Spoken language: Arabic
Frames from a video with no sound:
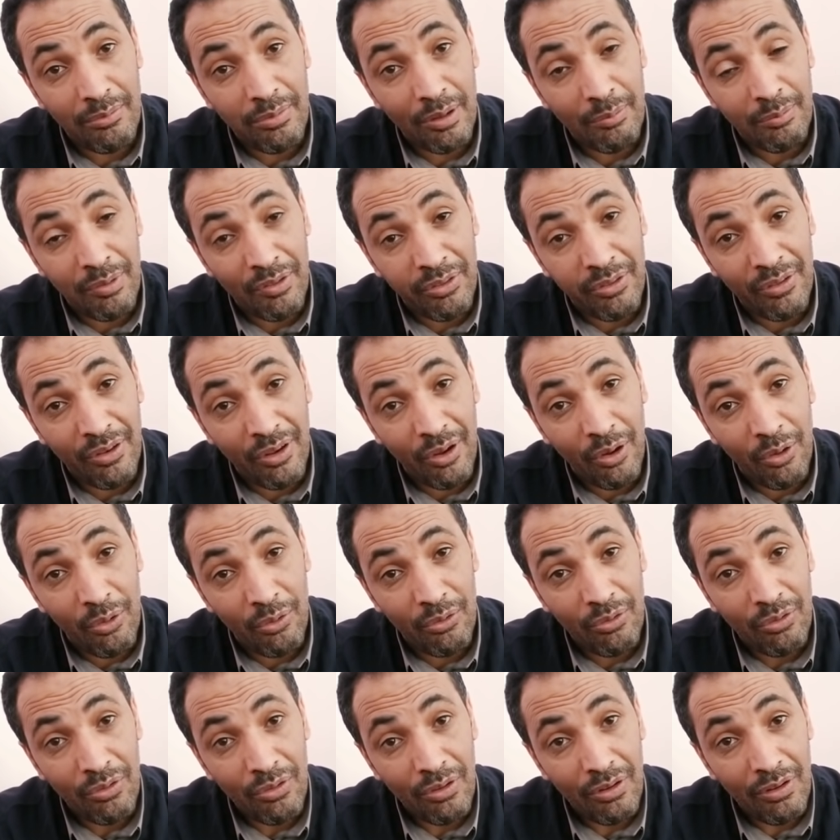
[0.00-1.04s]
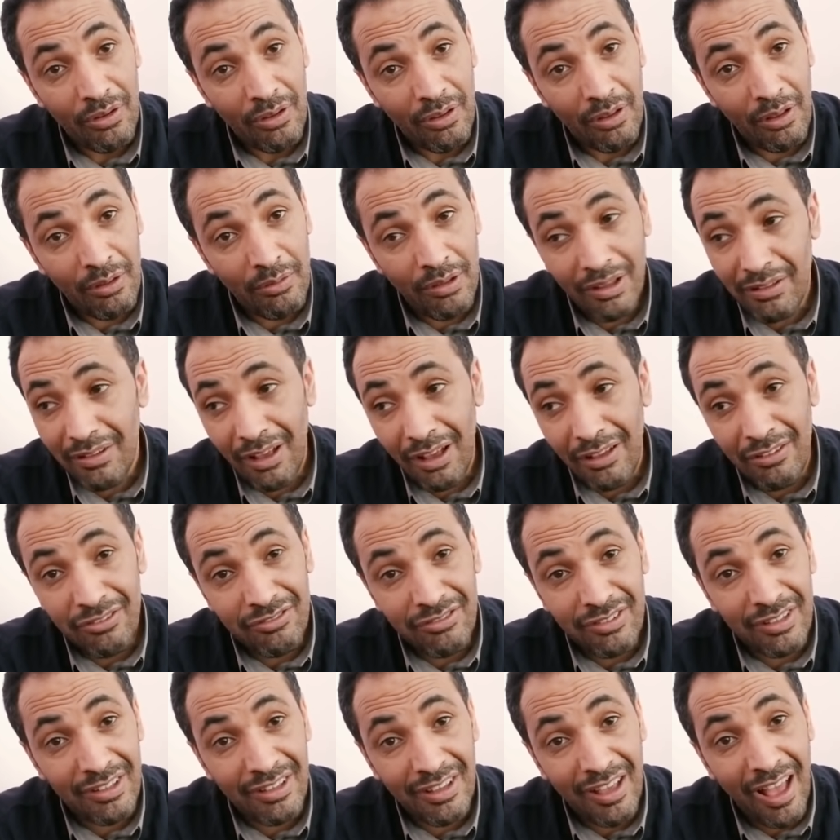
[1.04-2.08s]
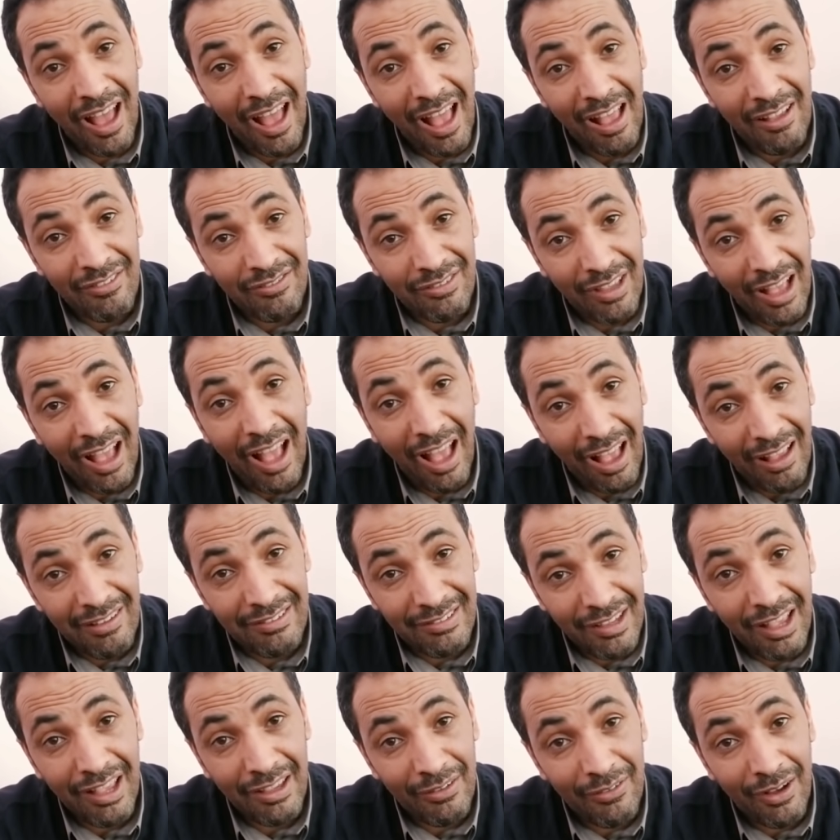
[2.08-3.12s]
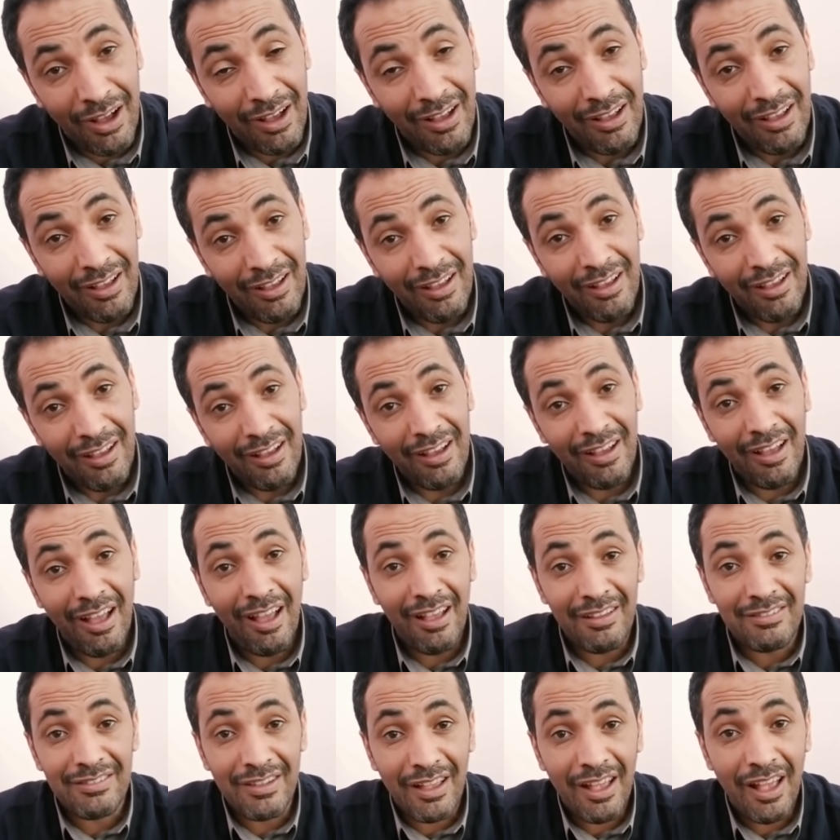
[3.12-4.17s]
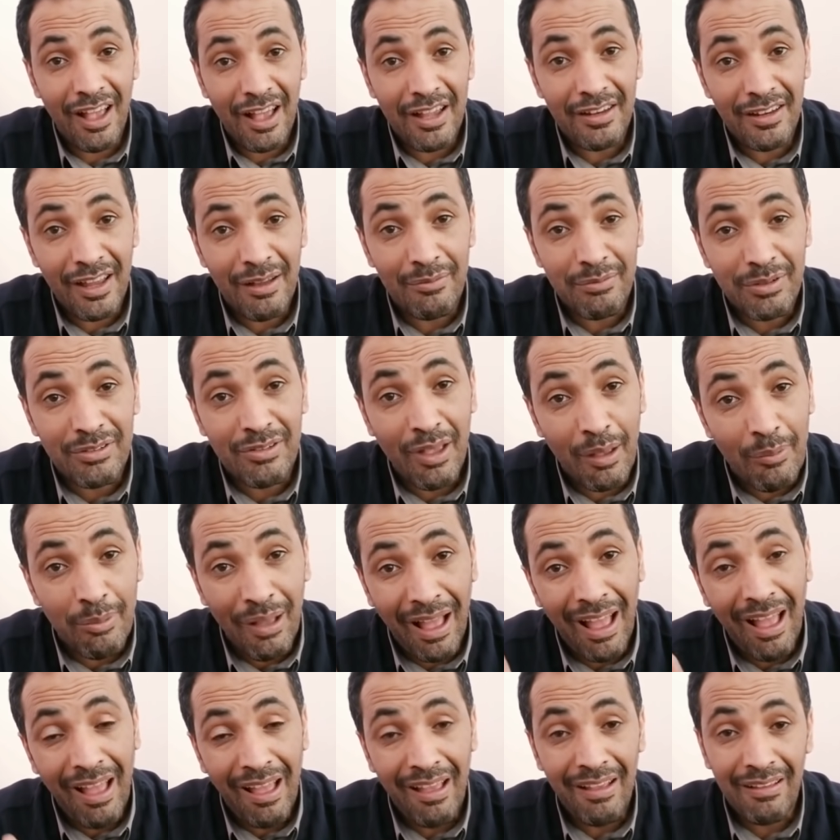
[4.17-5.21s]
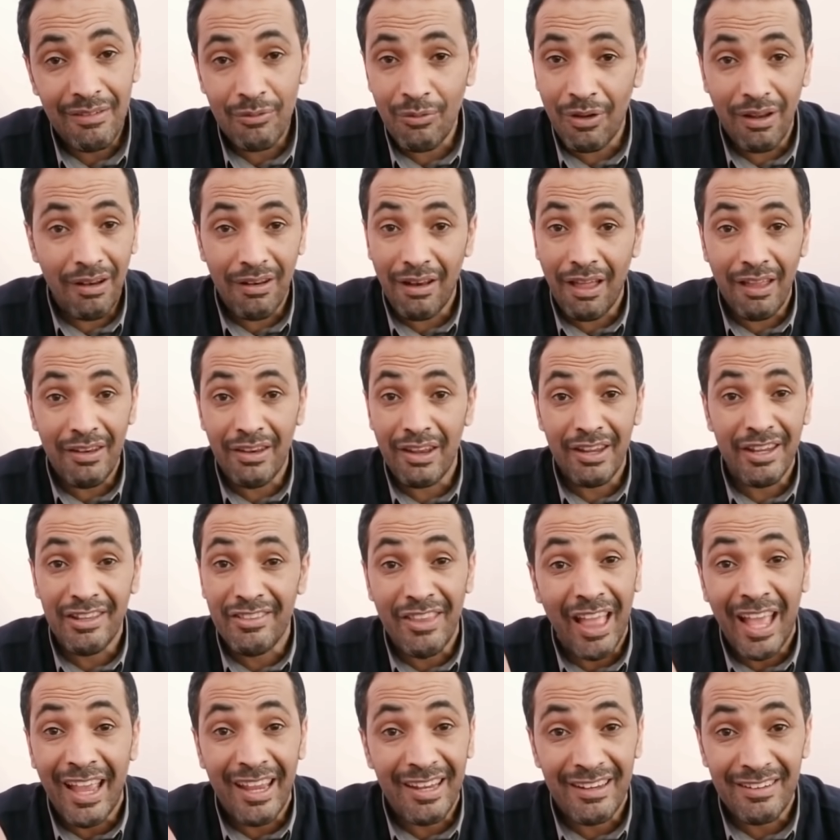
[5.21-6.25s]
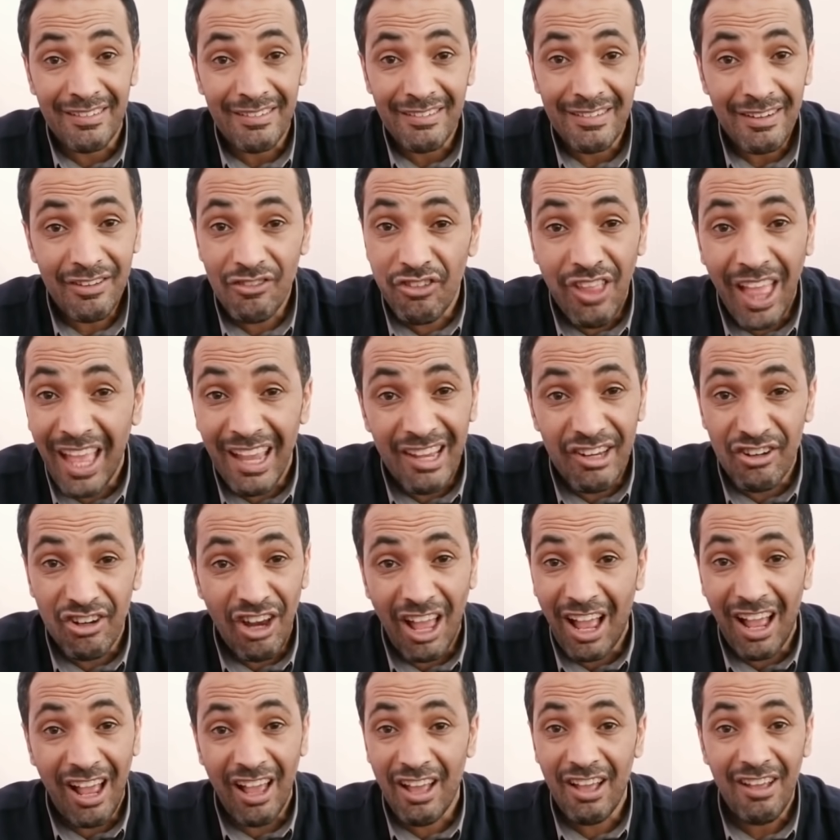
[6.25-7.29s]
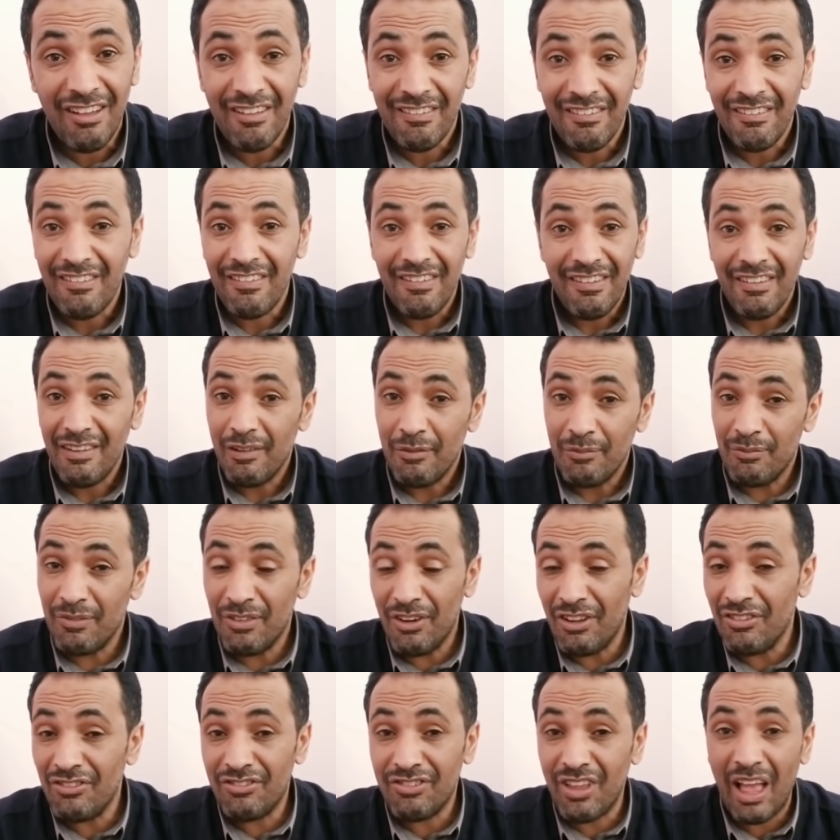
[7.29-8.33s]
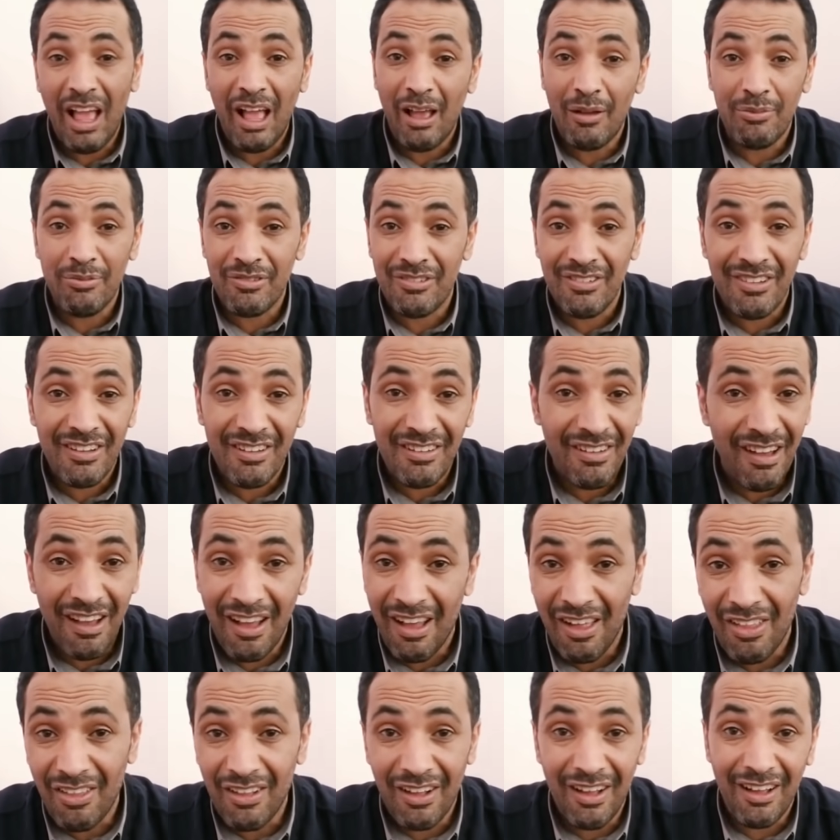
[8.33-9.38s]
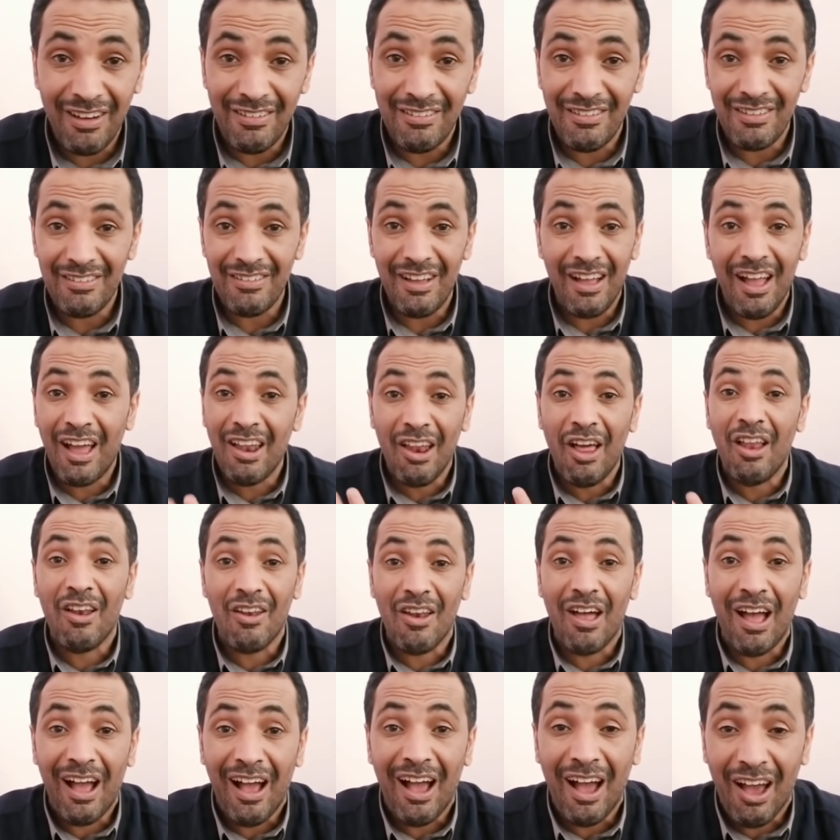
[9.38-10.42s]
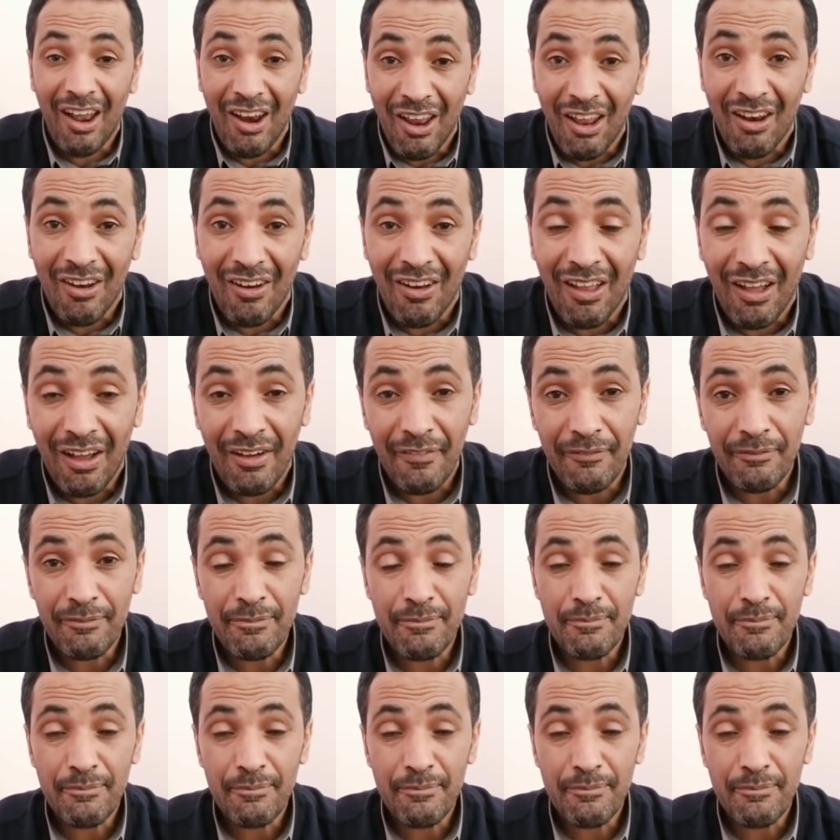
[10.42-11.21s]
بتريو قصدي غاس غاس ايوه غاس لابس سبعه والله انا يدين دين من انت صاحبنا على الله على الله